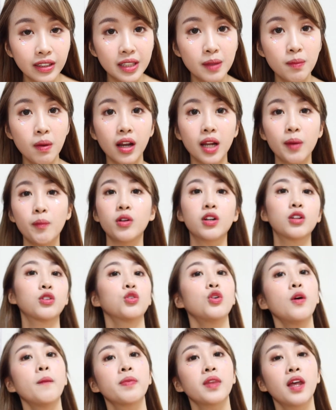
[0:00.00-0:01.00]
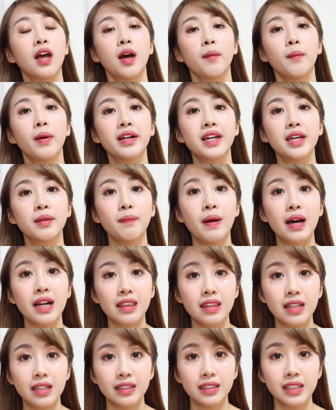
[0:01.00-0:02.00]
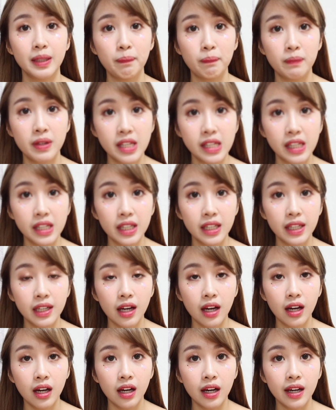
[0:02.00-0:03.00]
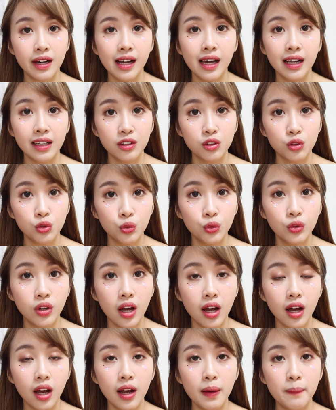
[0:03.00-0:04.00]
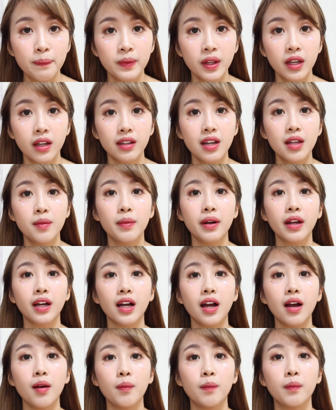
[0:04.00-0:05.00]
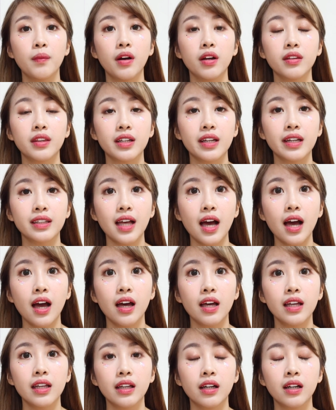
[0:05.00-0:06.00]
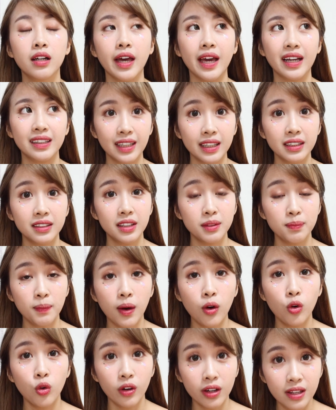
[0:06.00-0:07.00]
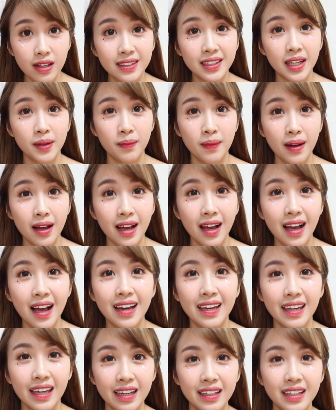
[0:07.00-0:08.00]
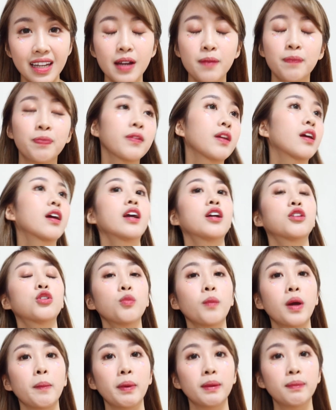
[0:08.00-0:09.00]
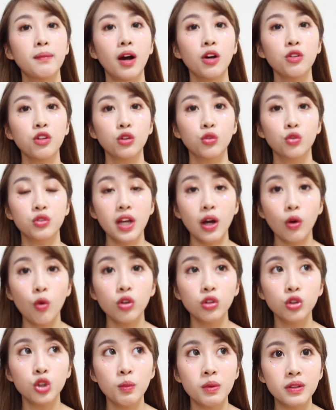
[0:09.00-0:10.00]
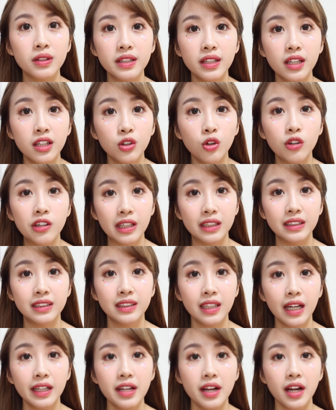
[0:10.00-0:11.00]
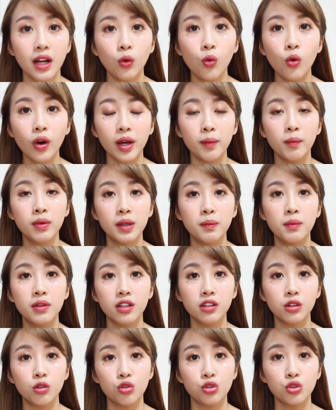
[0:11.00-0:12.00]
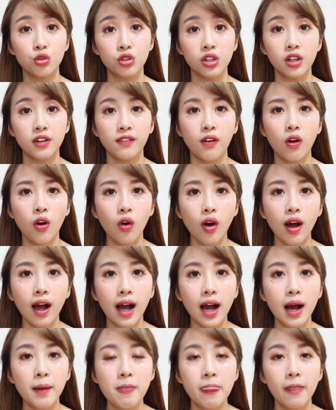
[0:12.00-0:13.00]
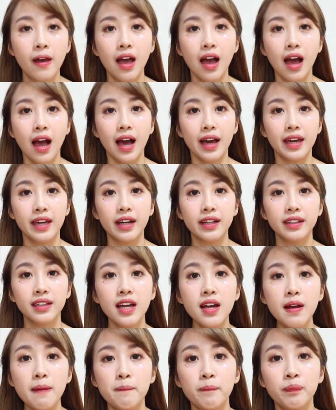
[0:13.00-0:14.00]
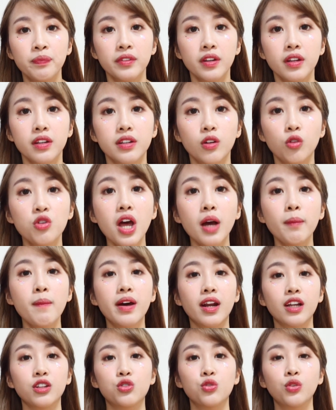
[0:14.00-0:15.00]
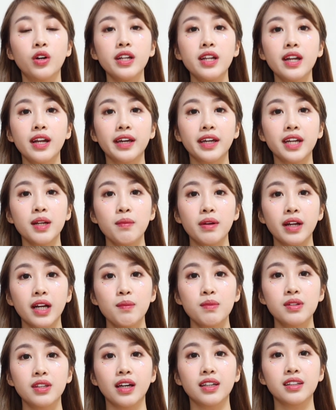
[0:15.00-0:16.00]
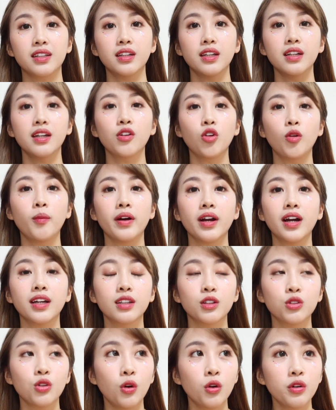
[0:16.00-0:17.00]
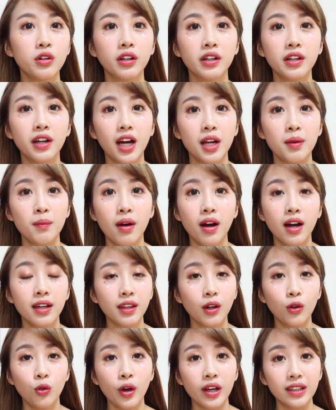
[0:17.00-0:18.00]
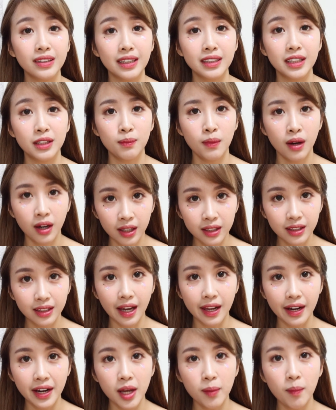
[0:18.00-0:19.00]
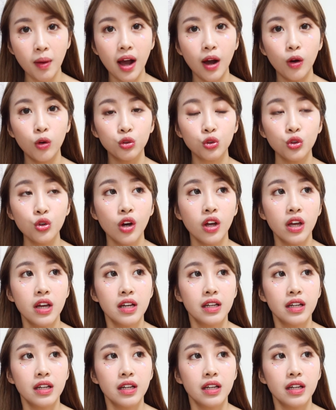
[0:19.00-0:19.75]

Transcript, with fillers: Jadi Bang Lemon itu bagian partnership di uh, Rans juga dan mereka ternyata uh, excited mau kerja sama akhirnya itu mepet banget waktunya aku waktu itu masih di Indonesia dan aku kayak bener-bener terus-terusan follow up akhirnya ya udah beres juga dan akhirnya mereka bisa kesini dan oh my god itu aku deg-degan banget aku excited banget karena emang aku tuh